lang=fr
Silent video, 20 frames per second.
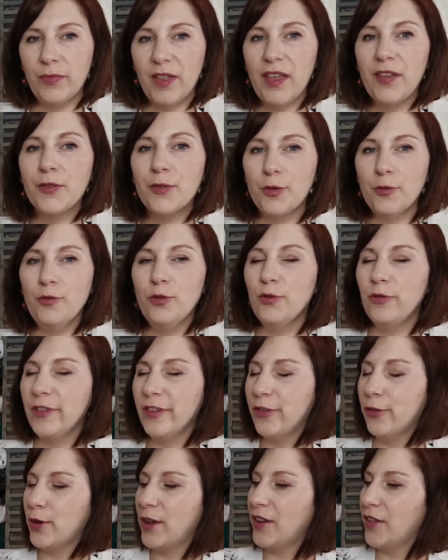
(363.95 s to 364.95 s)
Est-ce que vous le
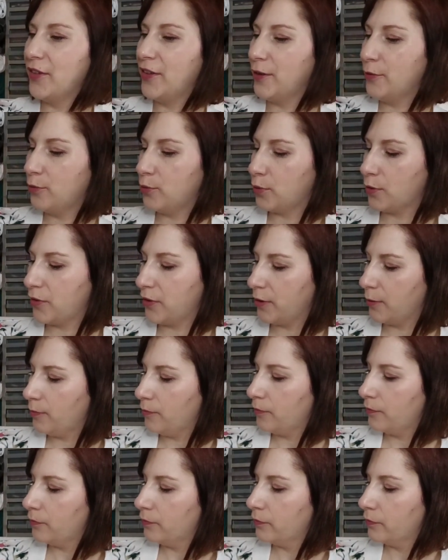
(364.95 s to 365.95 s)
visualisez, vous aussi
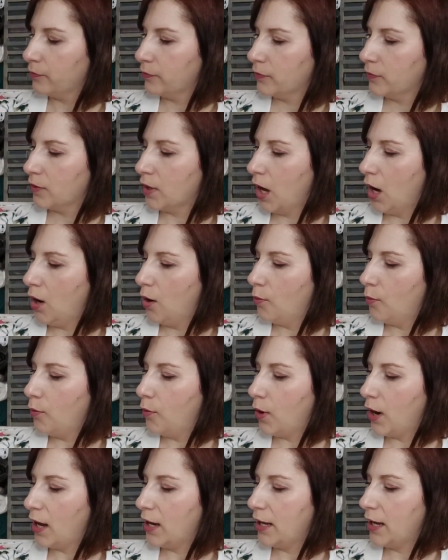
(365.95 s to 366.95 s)

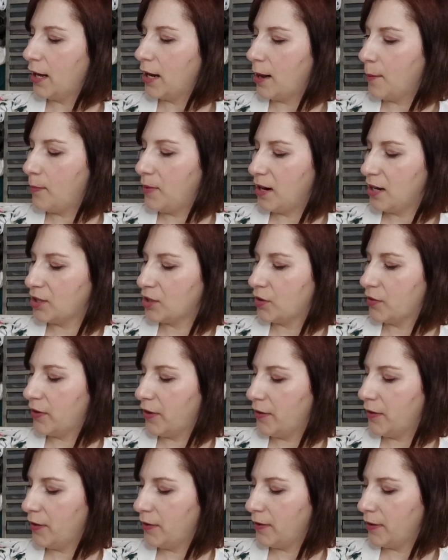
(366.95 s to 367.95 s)
pour aller à la plage
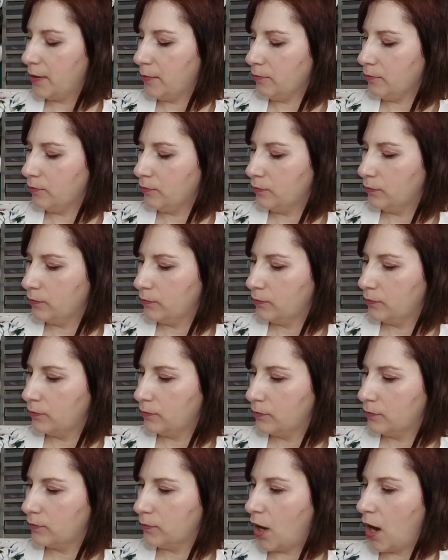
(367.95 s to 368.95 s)
cet été.
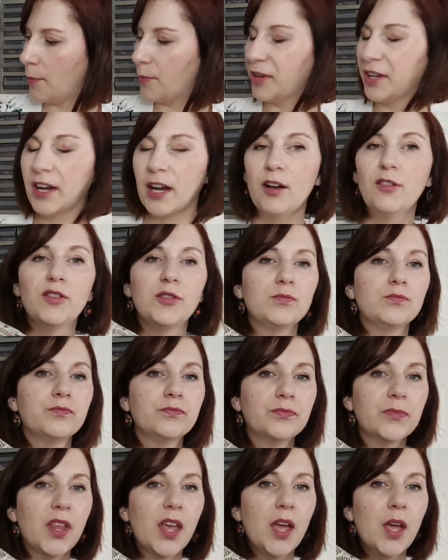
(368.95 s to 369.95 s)
Ah mais grave.
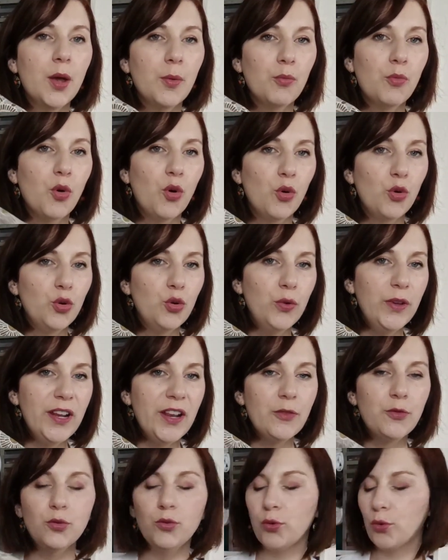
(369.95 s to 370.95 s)
Bon, lui il
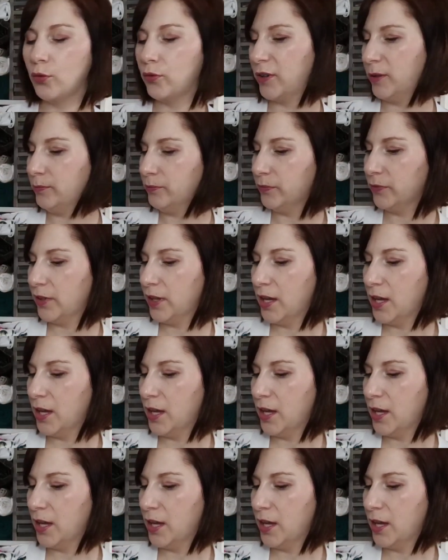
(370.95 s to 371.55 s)
est tout trouvé.